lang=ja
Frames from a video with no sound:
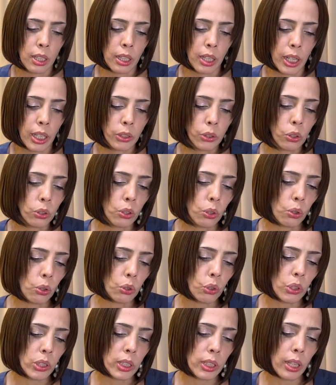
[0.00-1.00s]
えちょうどこ
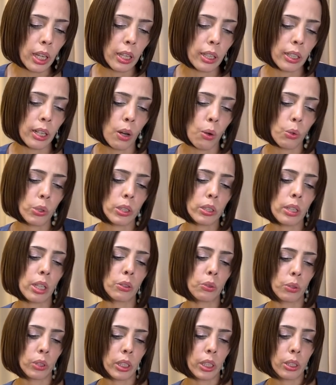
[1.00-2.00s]
の事件が起きた
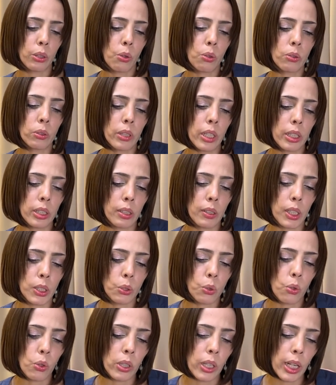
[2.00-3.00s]
時、国連では
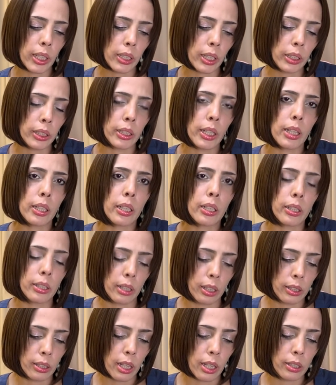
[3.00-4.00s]
総会が開かれて
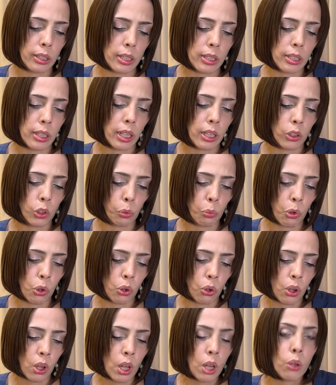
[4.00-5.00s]
いたんですけれど
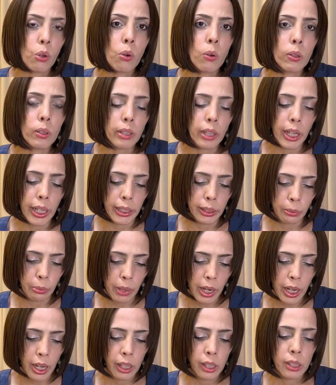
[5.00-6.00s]
も、今回
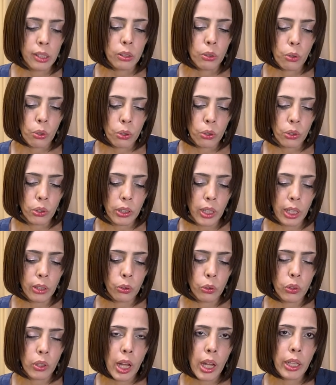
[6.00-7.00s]
はコロナ
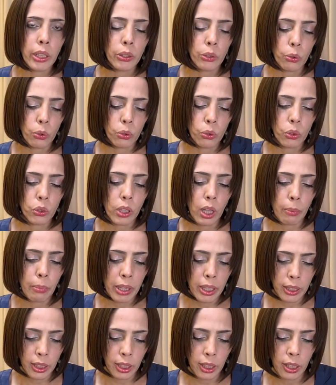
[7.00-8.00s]
の対応のた
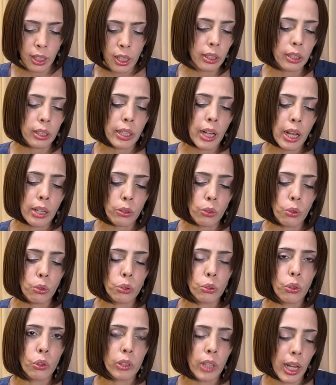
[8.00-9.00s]
めに各
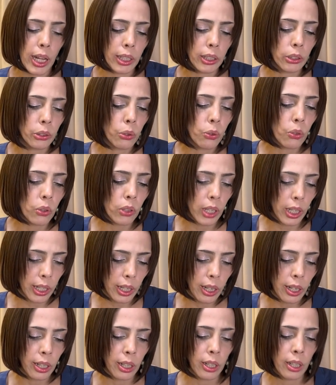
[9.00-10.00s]
国の代表か
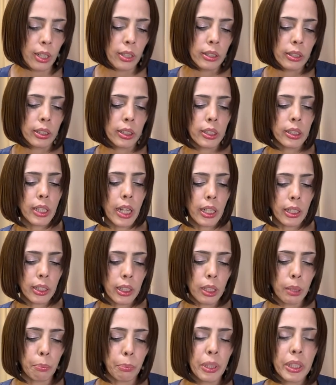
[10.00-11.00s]
ら事前
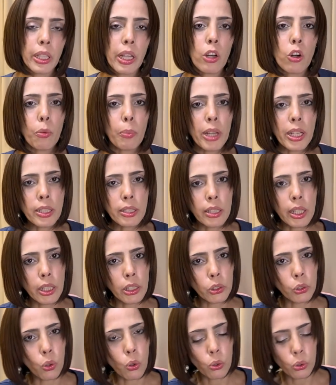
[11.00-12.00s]
に
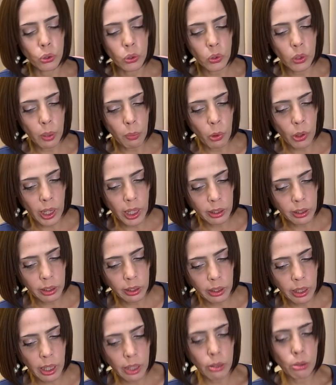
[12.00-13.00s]
ビデオメッセージを送ってもらっ
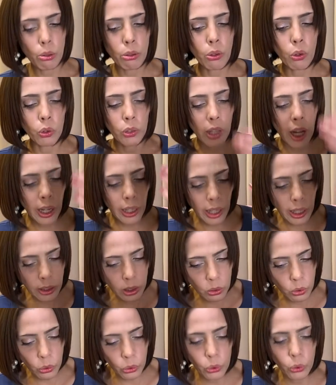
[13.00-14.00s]
てそれを流
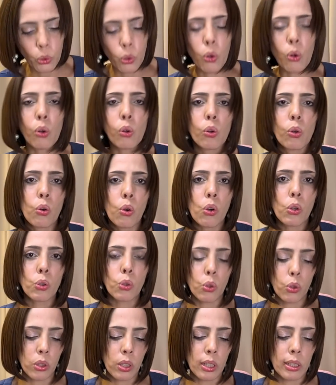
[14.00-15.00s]
すという方法を
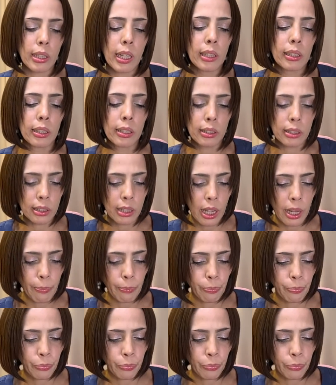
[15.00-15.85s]
とっていたんですね。